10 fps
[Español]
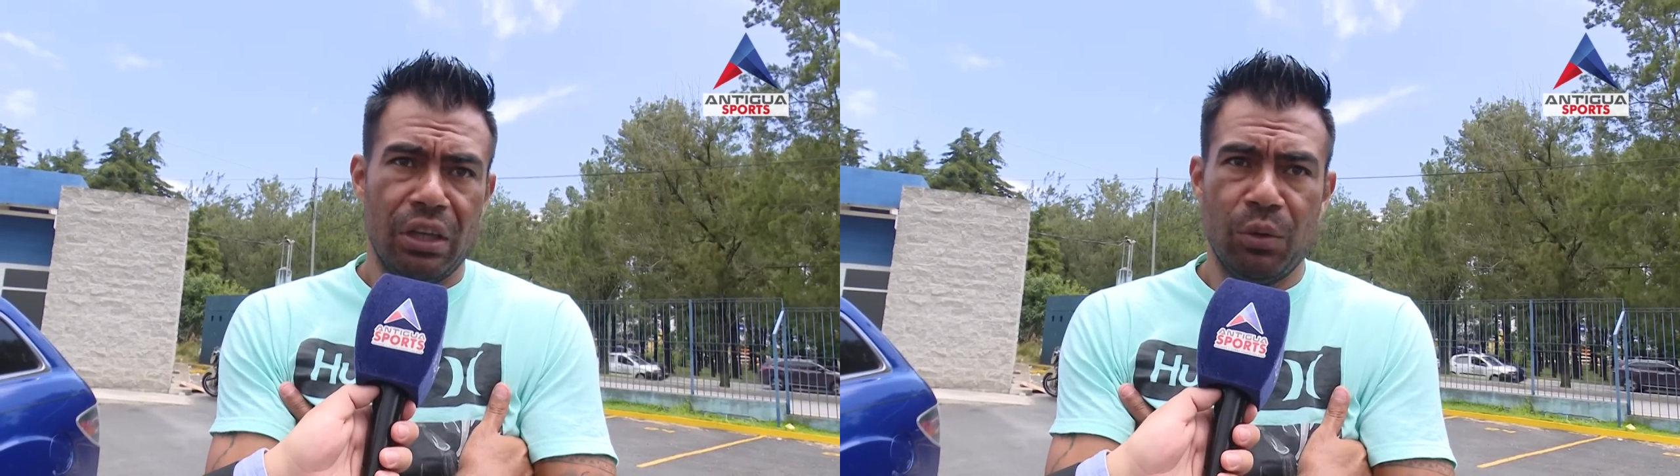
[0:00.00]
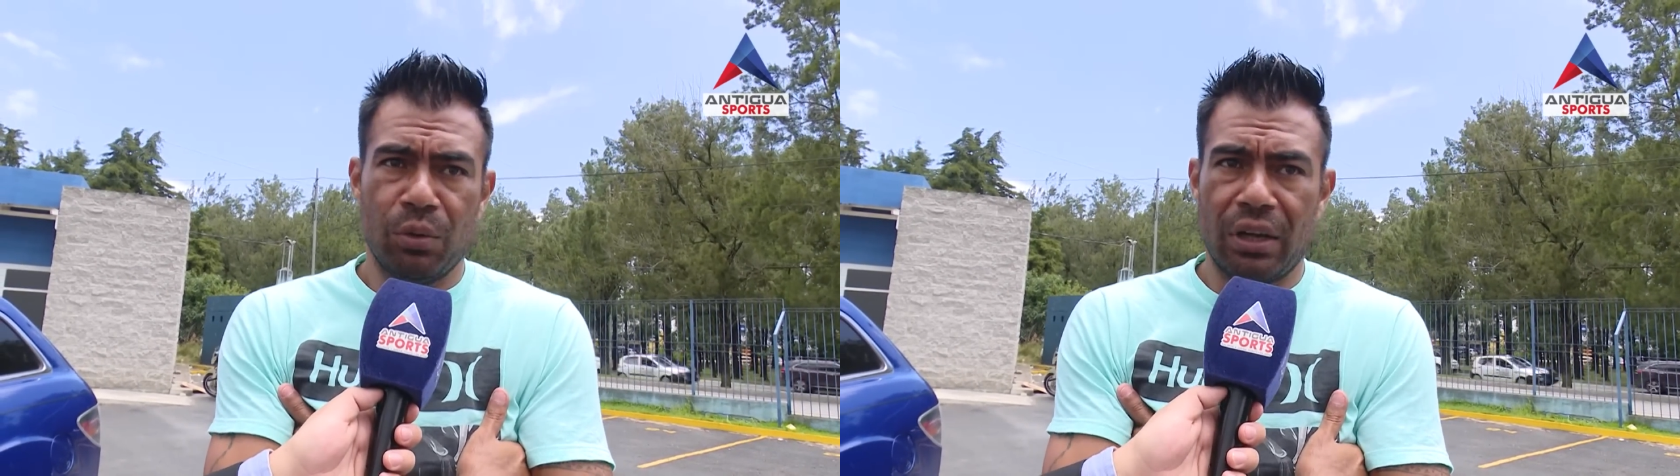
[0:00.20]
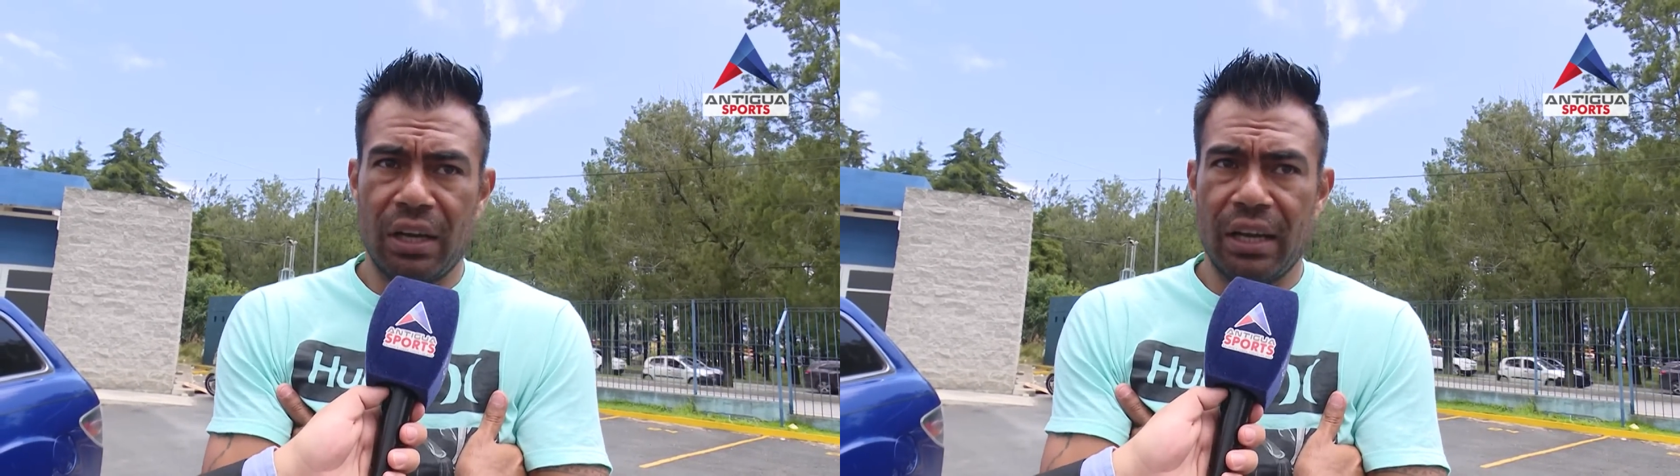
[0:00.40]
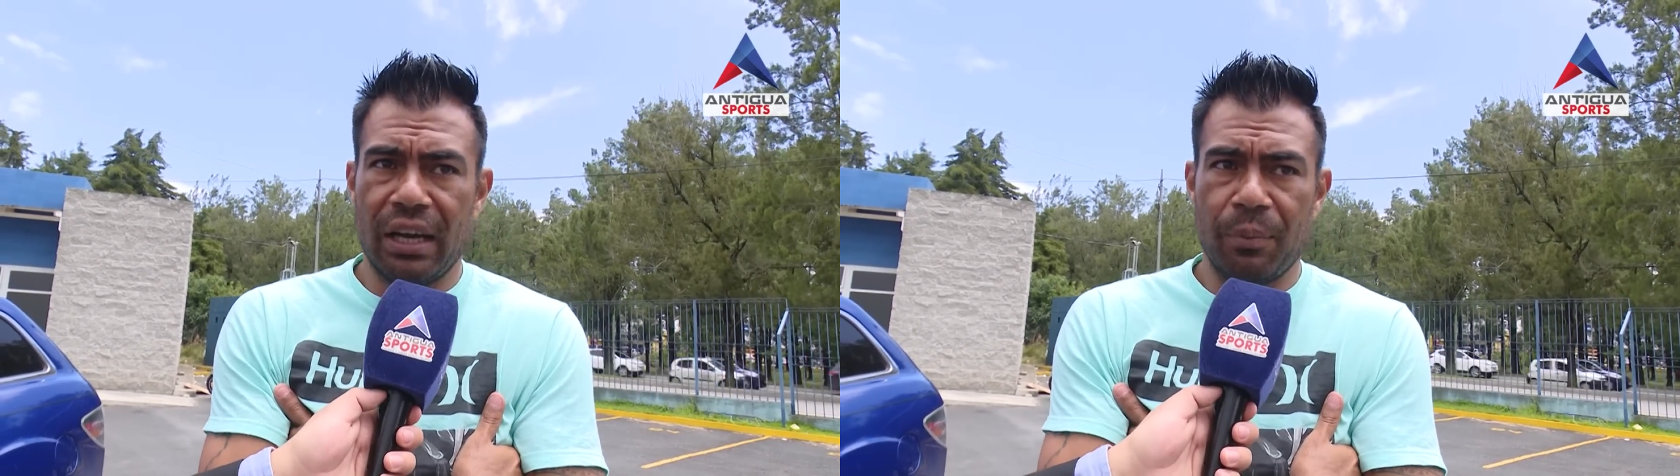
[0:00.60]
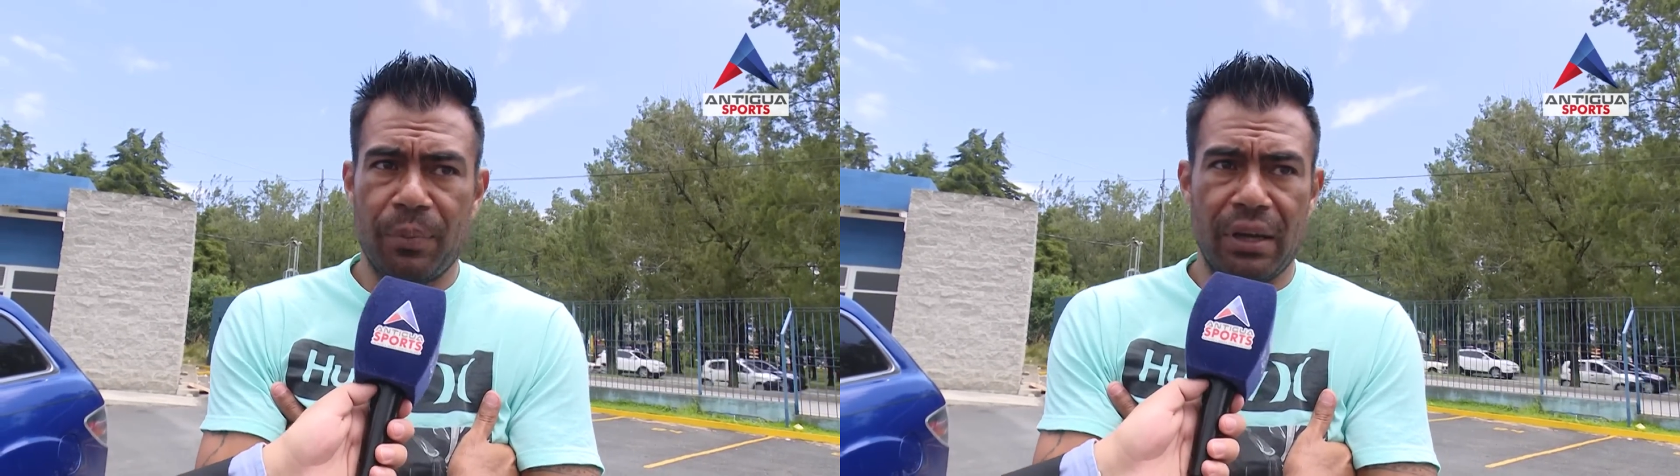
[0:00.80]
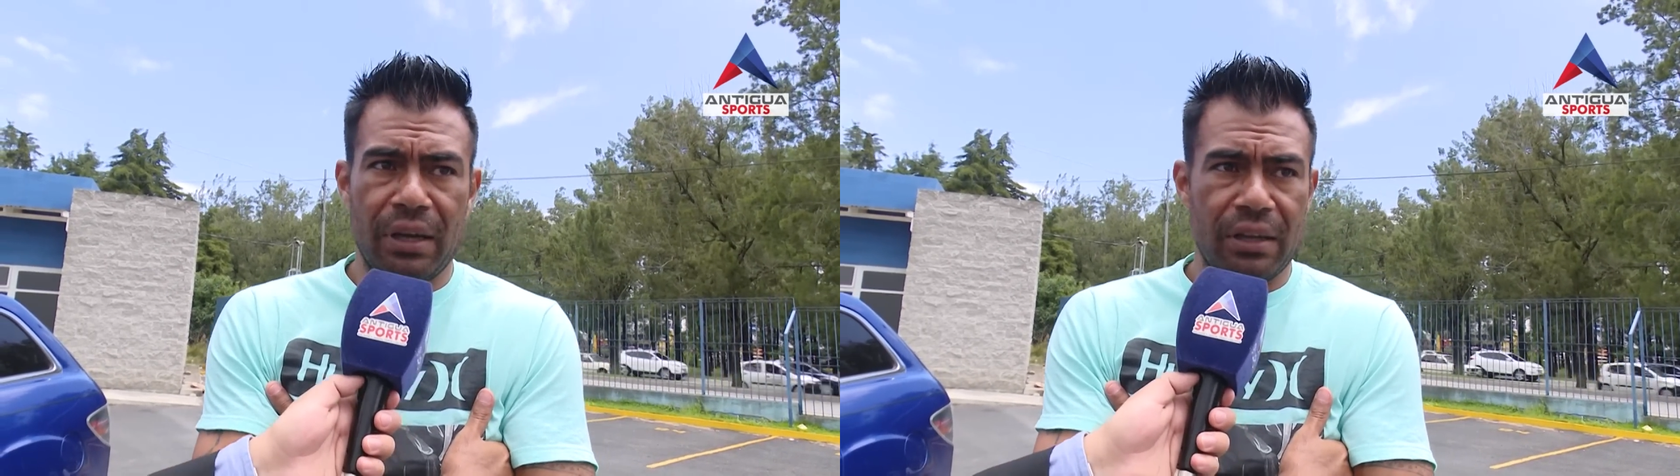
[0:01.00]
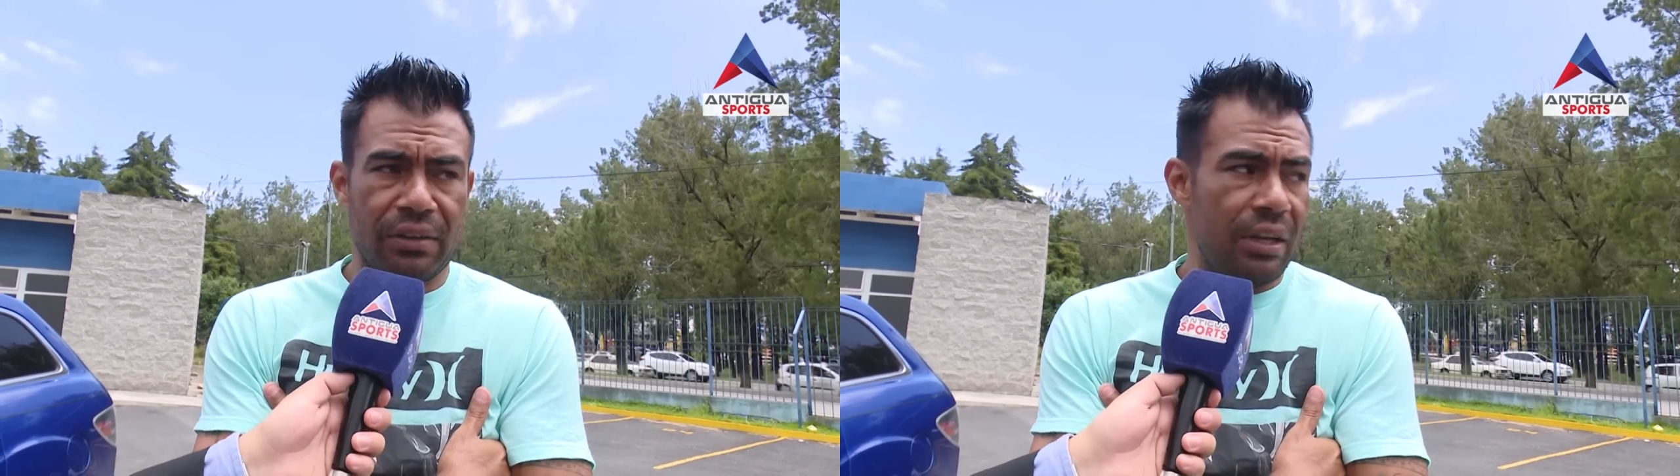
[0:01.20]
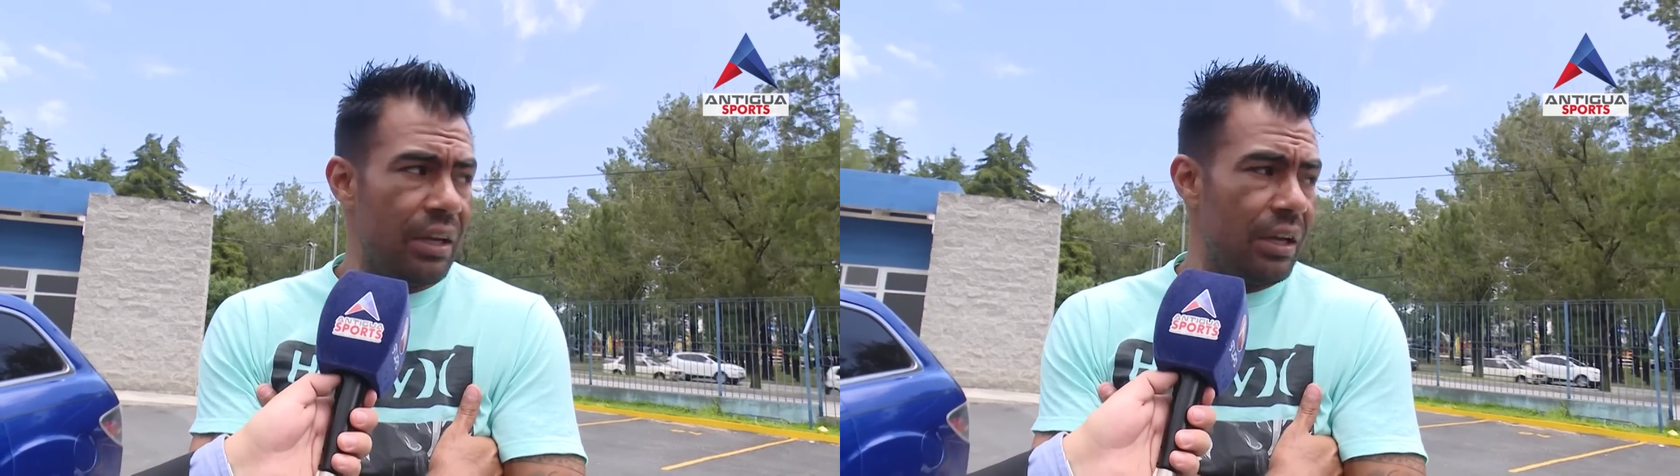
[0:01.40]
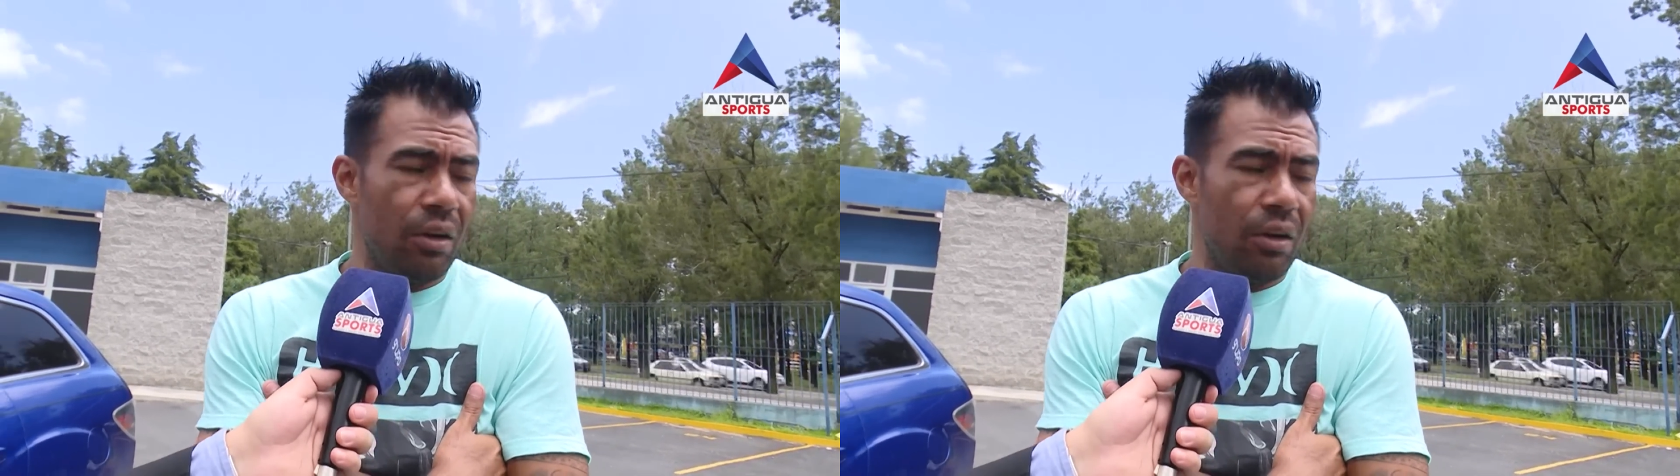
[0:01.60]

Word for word: buscar llegar pues eh,